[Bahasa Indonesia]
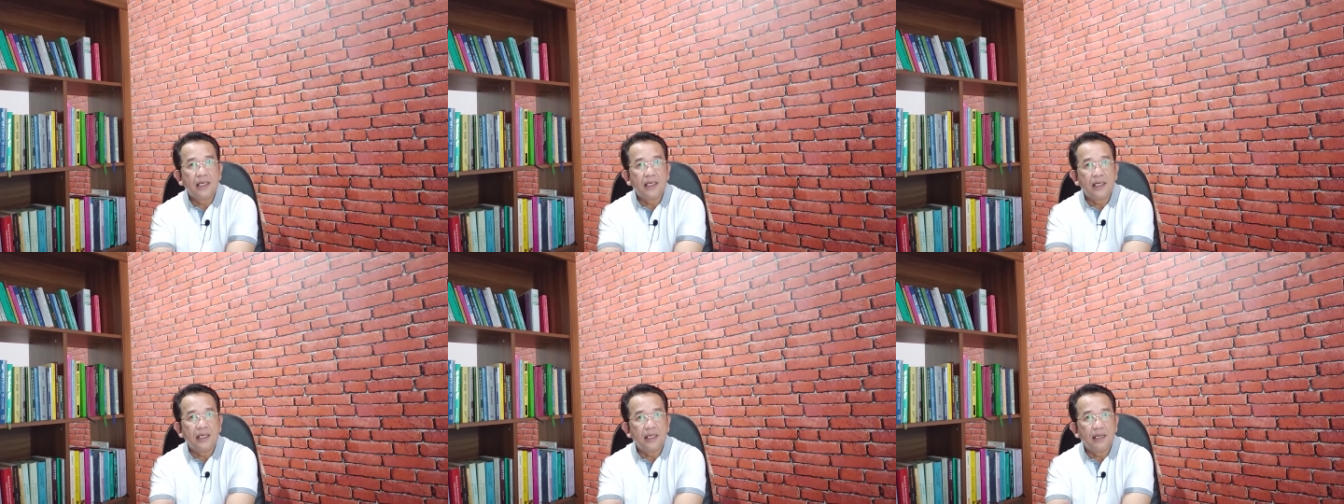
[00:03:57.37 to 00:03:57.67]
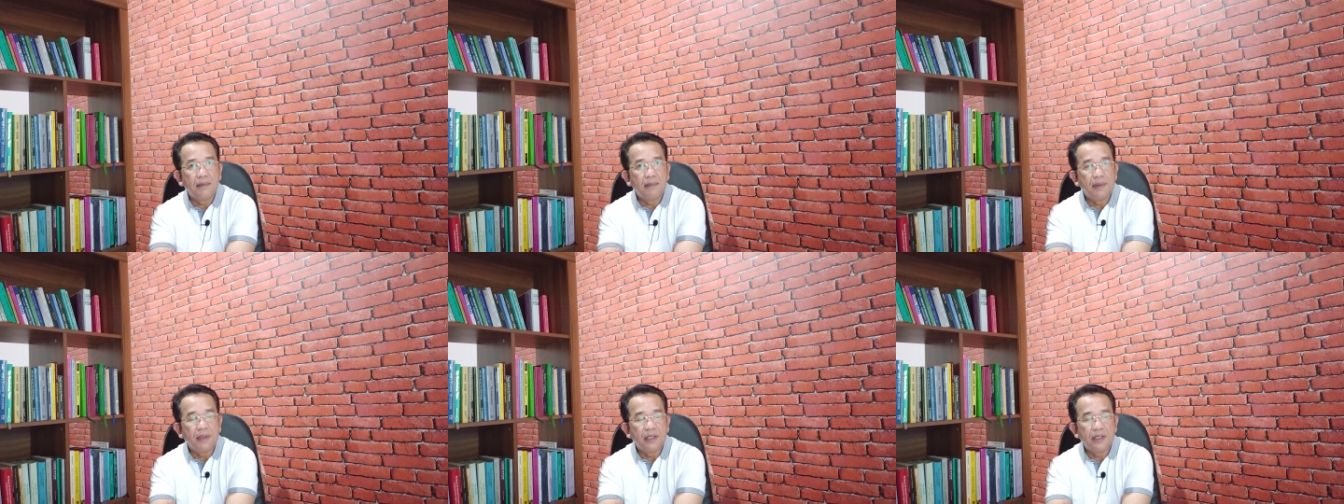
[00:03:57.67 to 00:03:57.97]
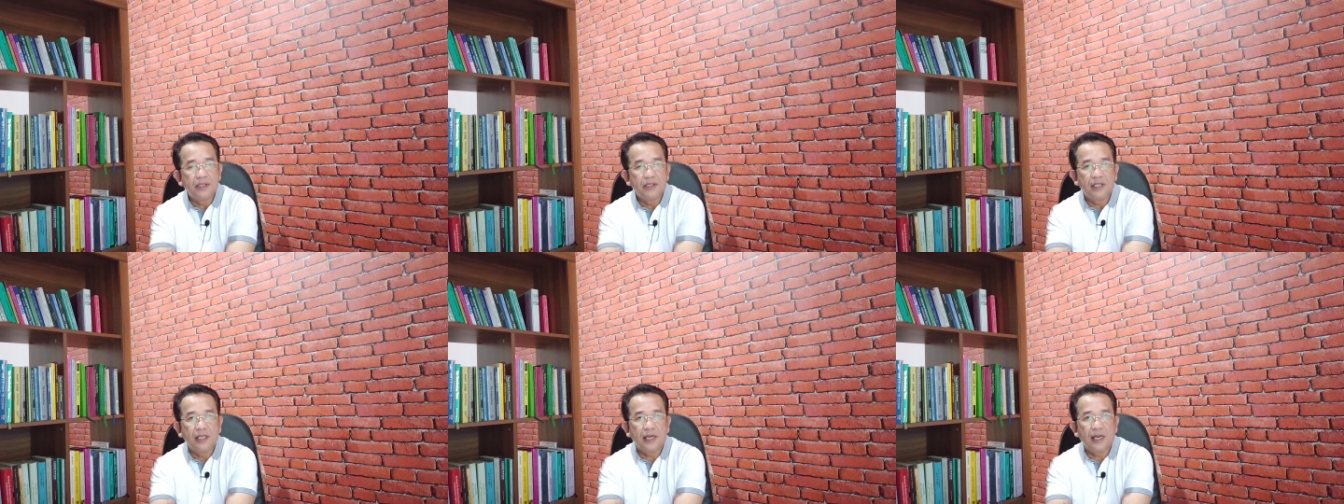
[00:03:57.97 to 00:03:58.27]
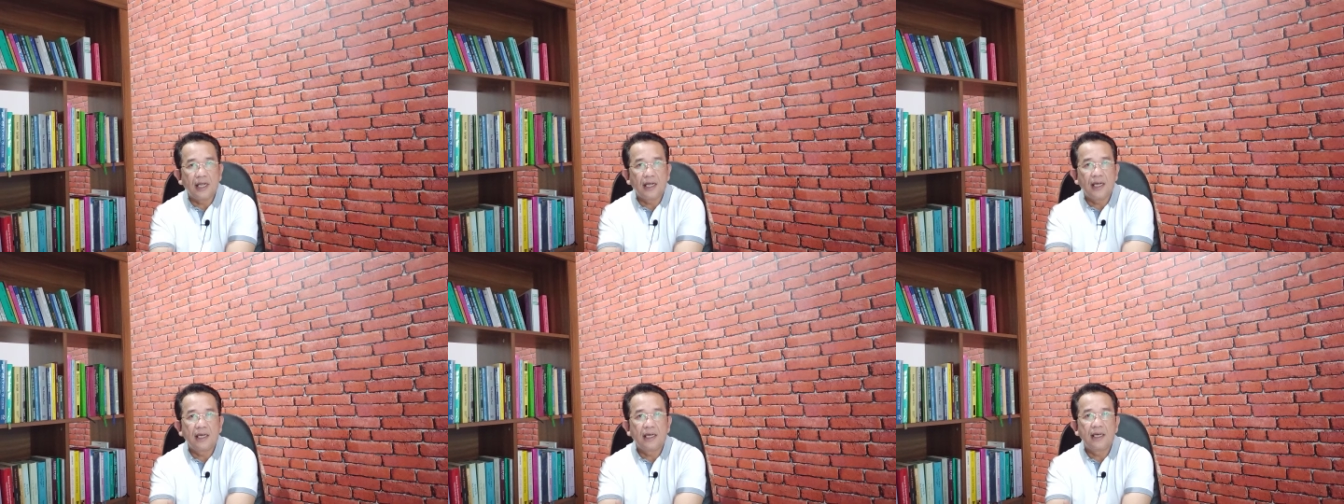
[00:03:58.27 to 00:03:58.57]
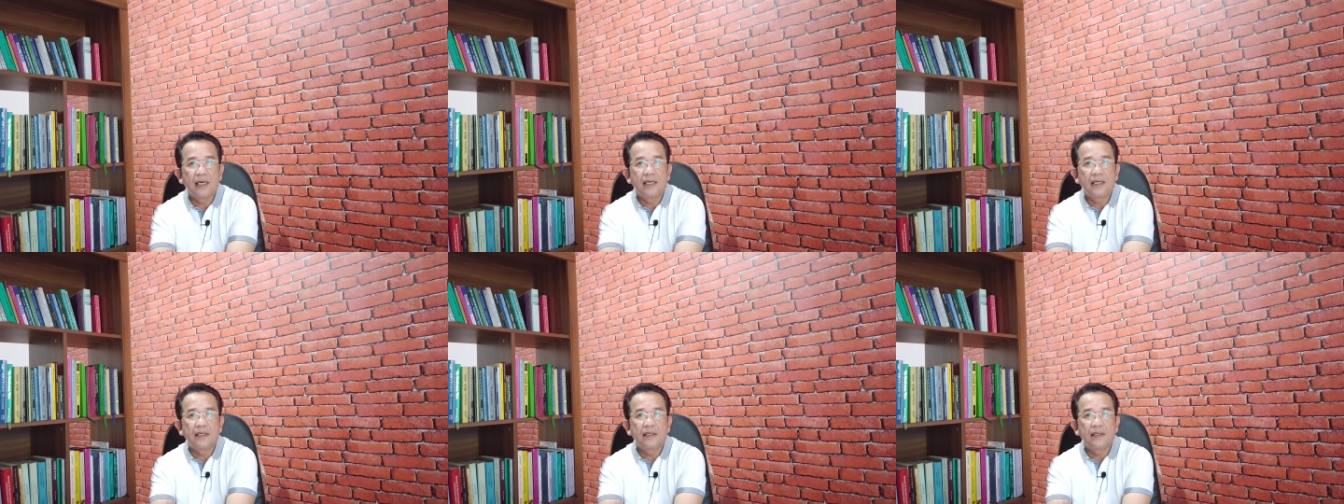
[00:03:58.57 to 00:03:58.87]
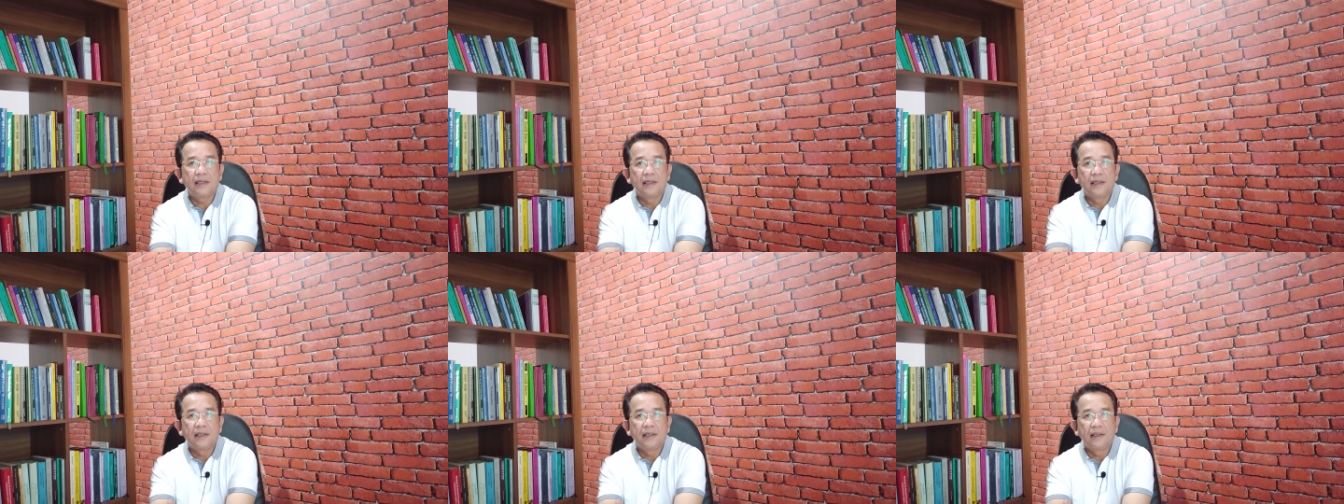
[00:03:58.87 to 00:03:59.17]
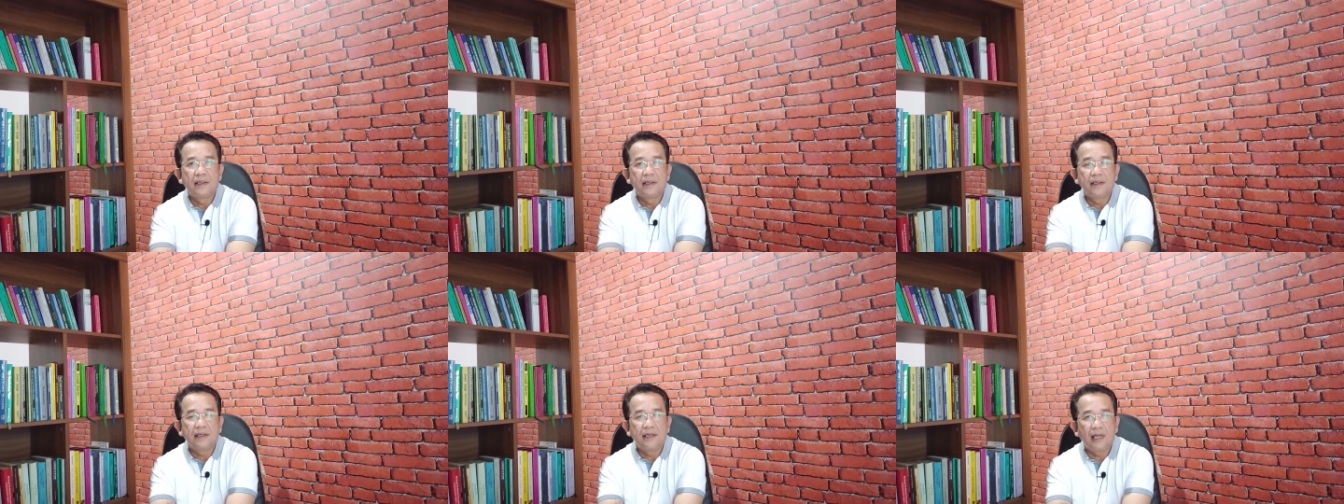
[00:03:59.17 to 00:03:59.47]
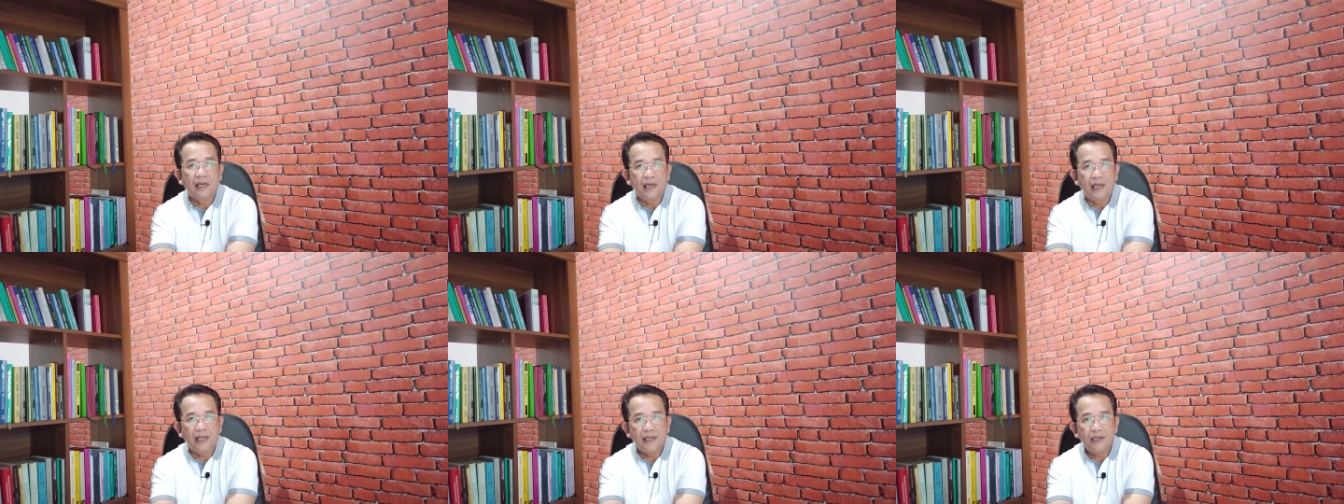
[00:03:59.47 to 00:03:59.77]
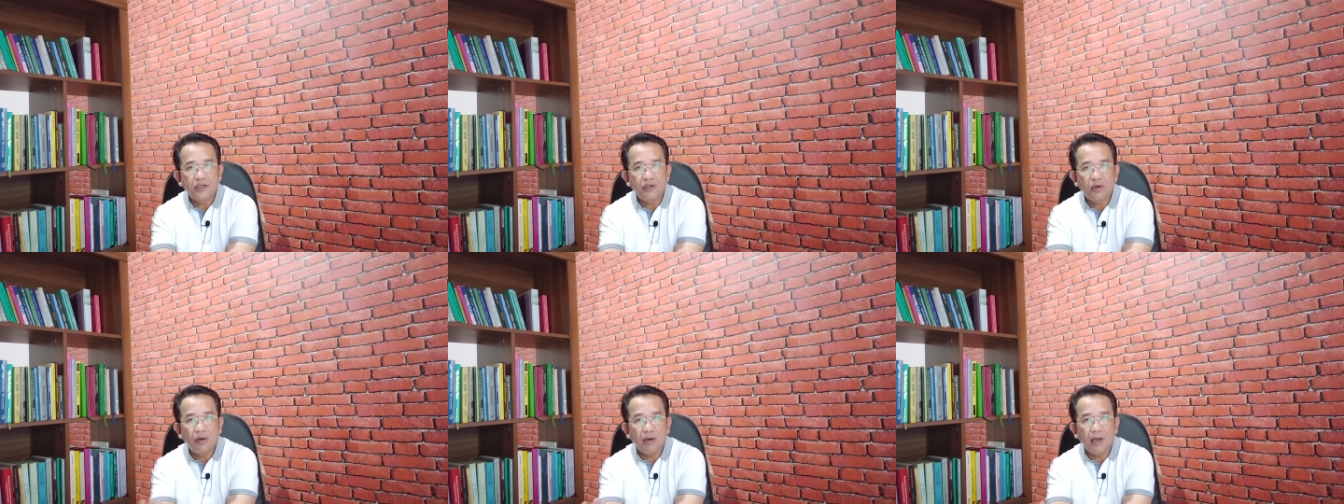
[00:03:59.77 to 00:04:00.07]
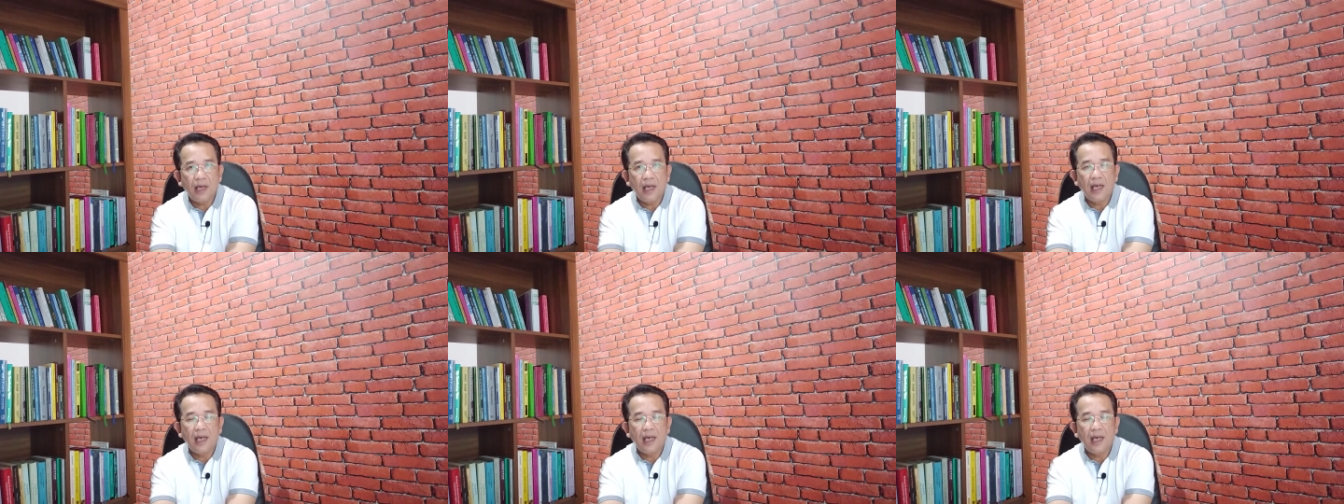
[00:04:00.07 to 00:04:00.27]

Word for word: dia beristirahat dan esok